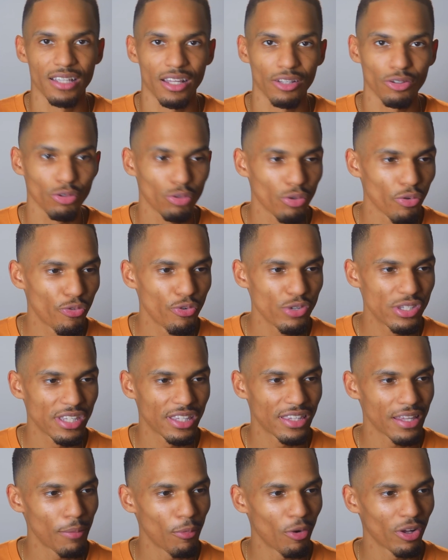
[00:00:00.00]
C'est un truc de fou,
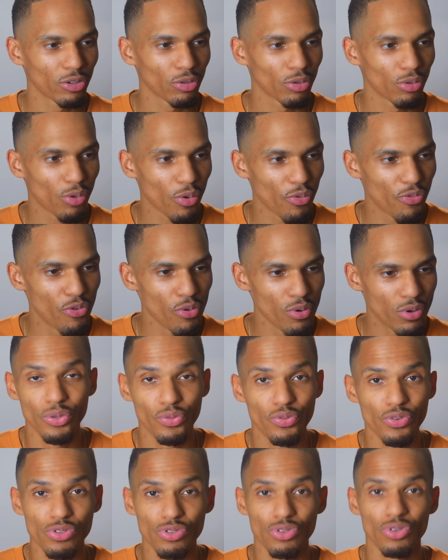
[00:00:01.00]
c'est tellement un truc de fou.
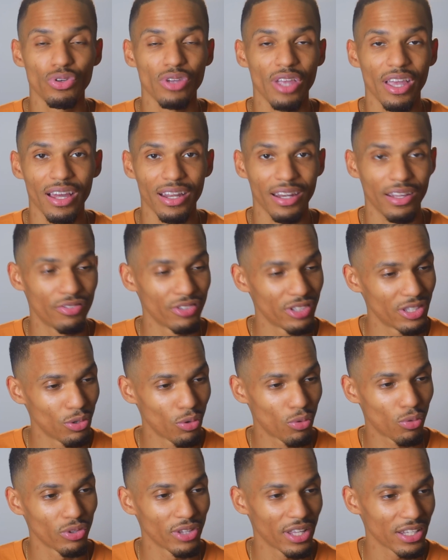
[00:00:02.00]
Ne fût-ce que hier, la
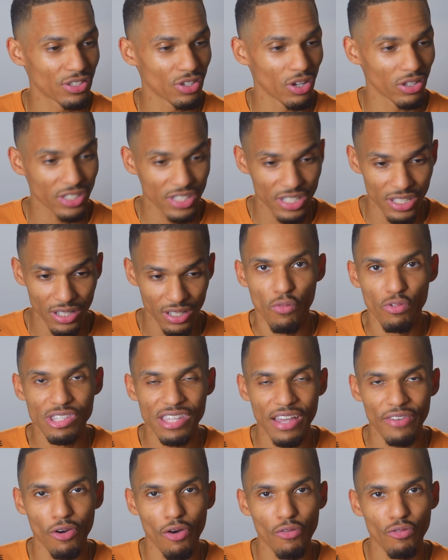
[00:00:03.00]
vidéo qu'on a sortie,
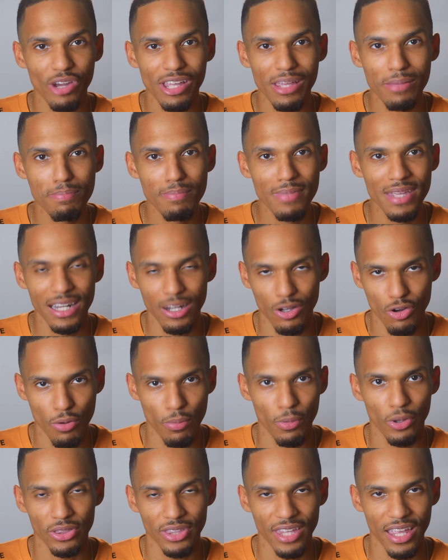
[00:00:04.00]
vous avez envoyé 1000
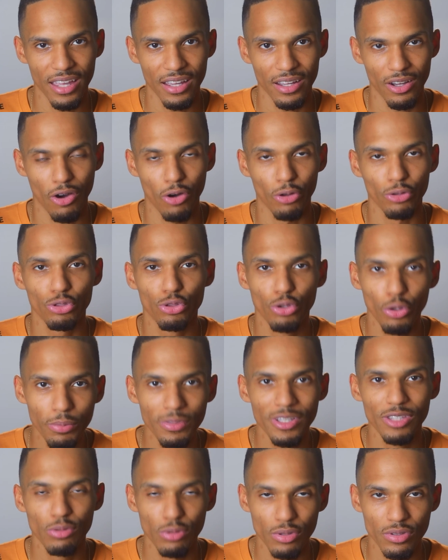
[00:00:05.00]
commentaires en deux
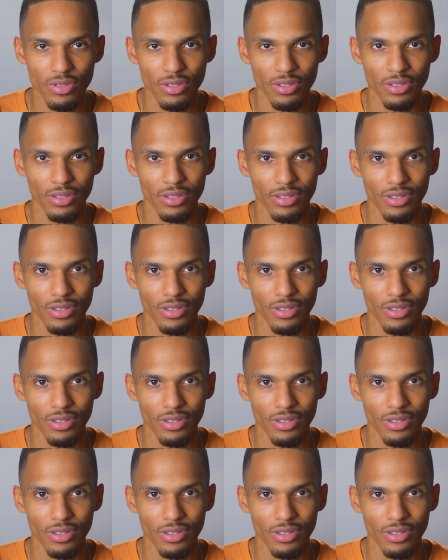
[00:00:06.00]
minutes.